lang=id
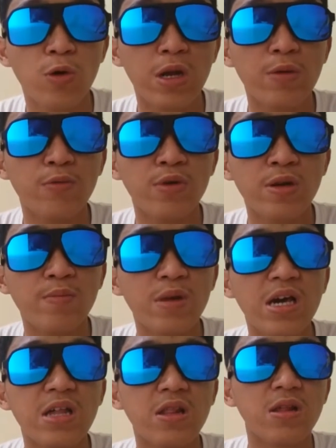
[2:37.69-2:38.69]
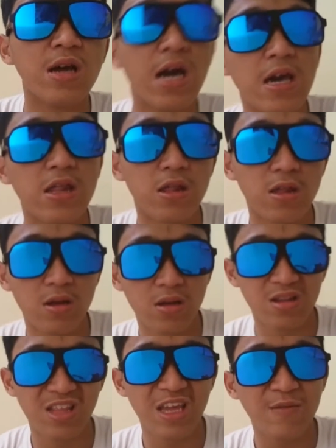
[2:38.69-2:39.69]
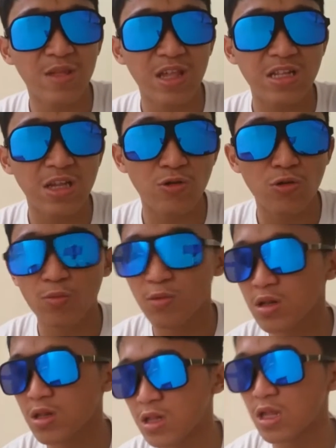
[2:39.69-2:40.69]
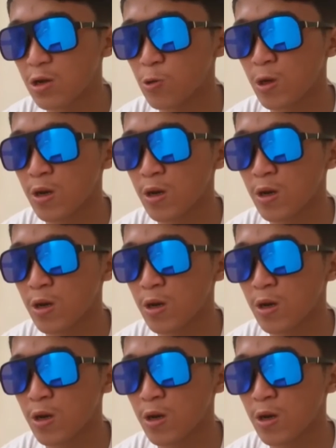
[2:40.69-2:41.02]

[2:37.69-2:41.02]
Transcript: 2016 guys dia menjadi youtuber sejak